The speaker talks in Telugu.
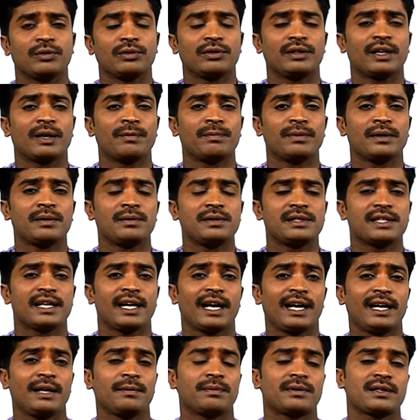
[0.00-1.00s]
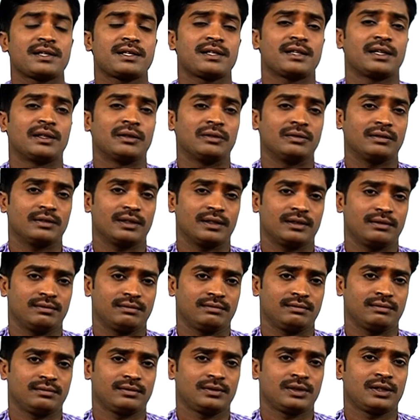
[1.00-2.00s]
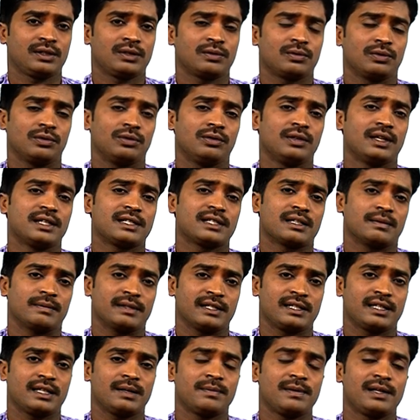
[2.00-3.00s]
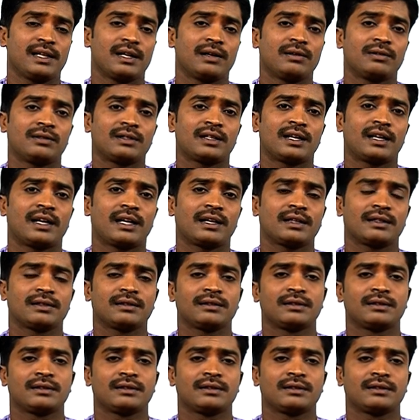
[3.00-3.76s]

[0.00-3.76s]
వృద్ధాప్యం నుంచి ఎలాంటి ప్రశ్నలు అడుగుతాడు వృద్ధుల సమస్యల మీద అడుగుతాడా